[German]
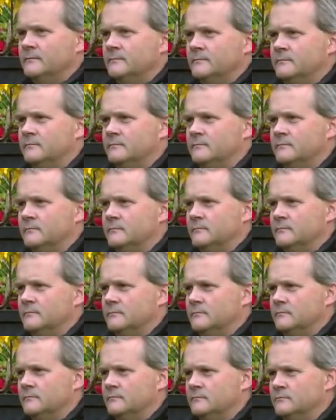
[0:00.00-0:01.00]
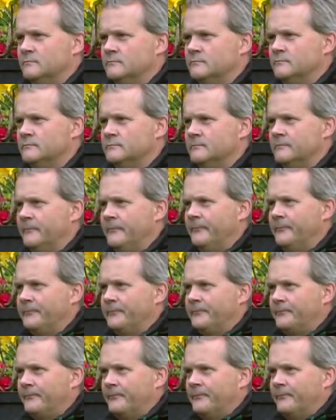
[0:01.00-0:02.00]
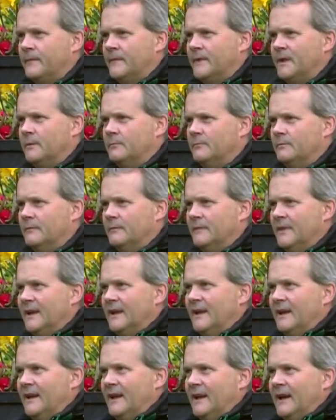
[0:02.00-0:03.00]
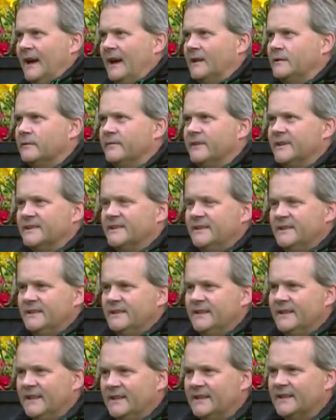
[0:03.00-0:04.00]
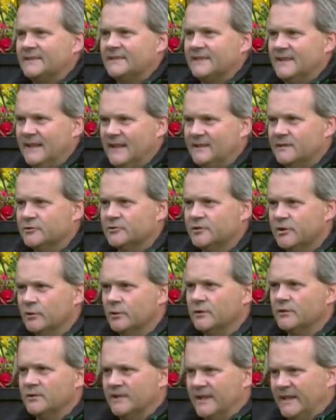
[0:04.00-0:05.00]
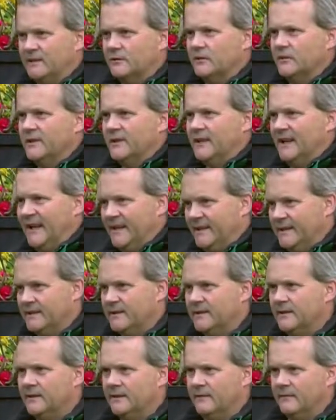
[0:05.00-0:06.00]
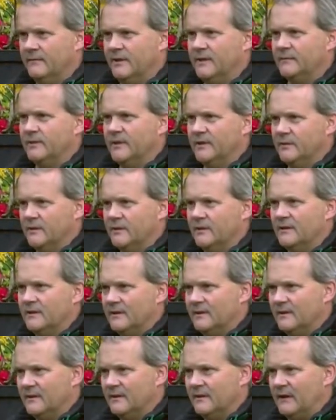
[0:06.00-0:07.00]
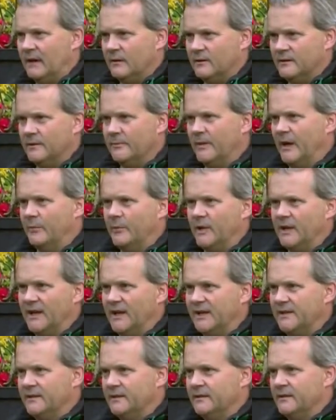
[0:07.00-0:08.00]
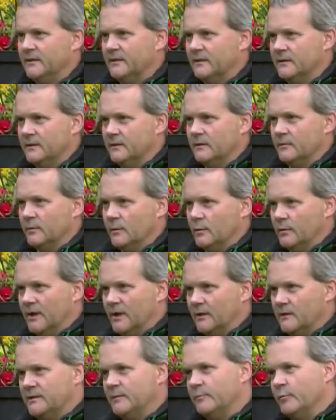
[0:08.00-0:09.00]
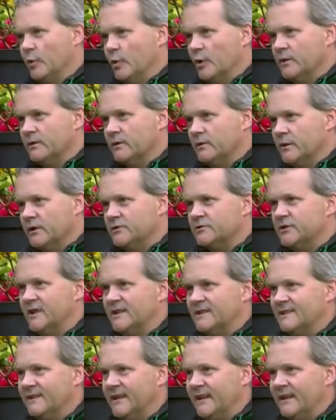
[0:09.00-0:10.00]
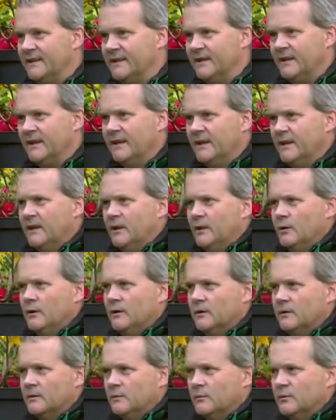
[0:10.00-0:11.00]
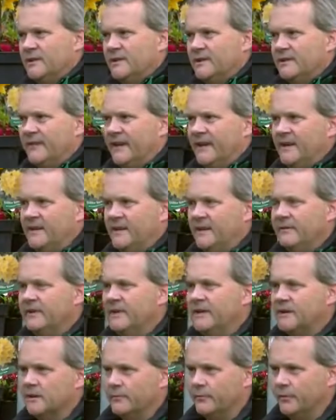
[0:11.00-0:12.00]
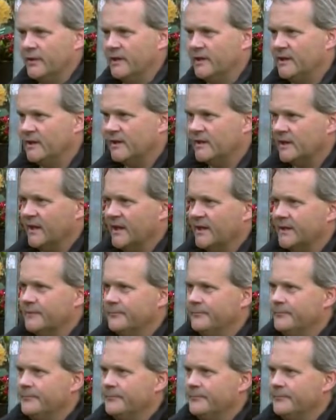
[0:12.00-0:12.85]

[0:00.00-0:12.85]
passenden Platz bei Rhododendron im Garten? Also wir sind nicht das klassische Rhododendron-Land, was man äh, aus dem Ammerland äh, oder aus dem Norden Deutschlands kennt. Äh, uns fehlt die Winterfeuchtigkeit.